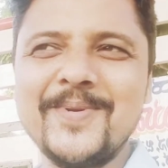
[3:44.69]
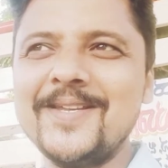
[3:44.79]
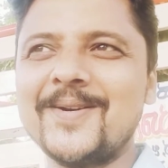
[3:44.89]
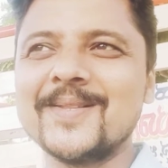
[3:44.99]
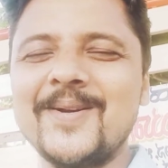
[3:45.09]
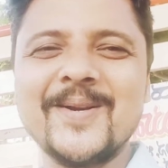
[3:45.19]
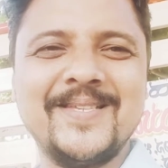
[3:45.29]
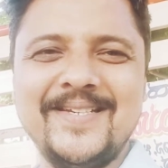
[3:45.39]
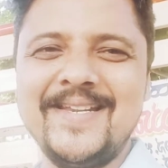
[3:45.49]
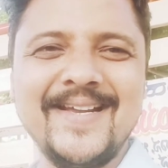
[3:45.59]
और नॉर्थ इंडिया
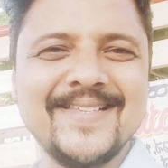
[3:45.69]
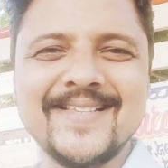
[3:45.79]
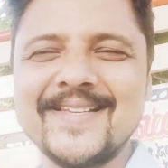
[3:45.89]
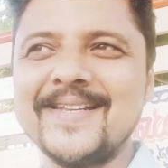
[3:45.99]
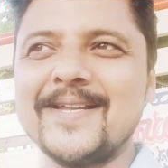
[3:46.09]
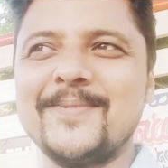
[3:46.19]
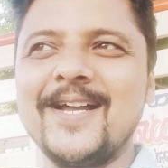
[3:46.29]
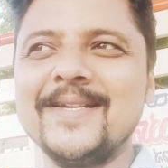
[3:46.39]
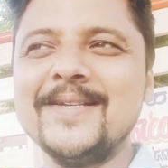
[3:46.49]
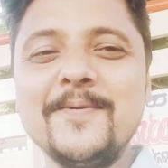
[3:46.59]
के जैसा नहीं है भाई
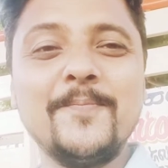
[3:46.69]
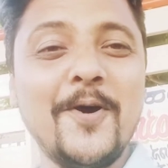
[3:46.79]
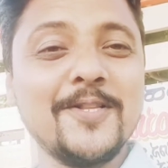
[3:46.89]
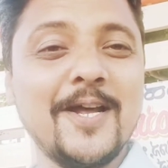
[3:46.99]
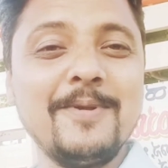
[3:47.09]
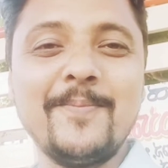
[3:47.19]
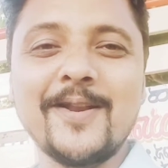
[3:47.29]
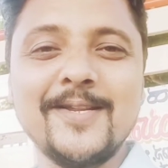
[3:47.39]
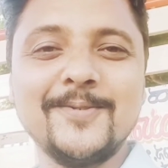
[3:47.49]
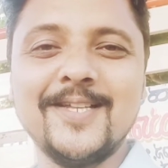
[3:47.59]
बहुत गर्मी पड़ रही है उधर